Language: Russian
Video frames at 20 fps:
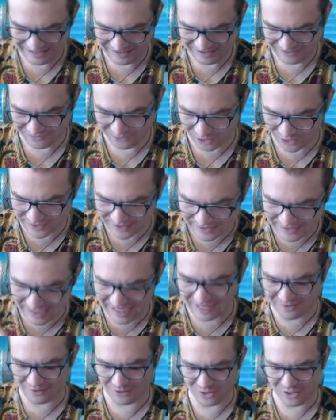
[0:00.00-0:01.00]
Вот
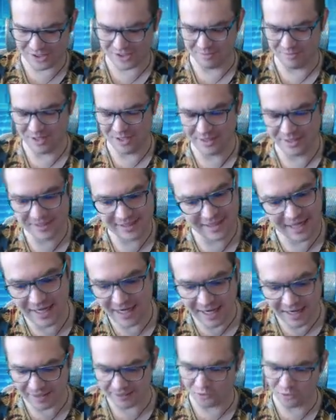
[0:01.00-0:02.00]
так вот тебе.
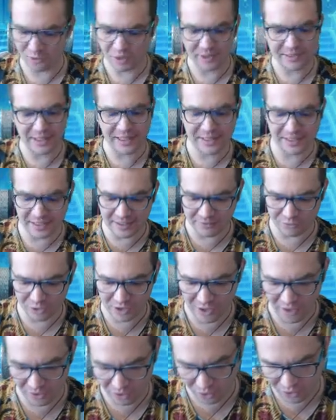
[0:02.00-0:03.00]
Сорян, но от таких вот
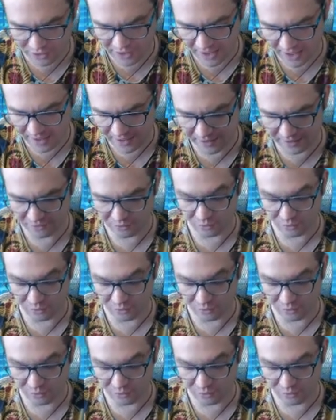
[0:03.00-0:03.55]
колод горит.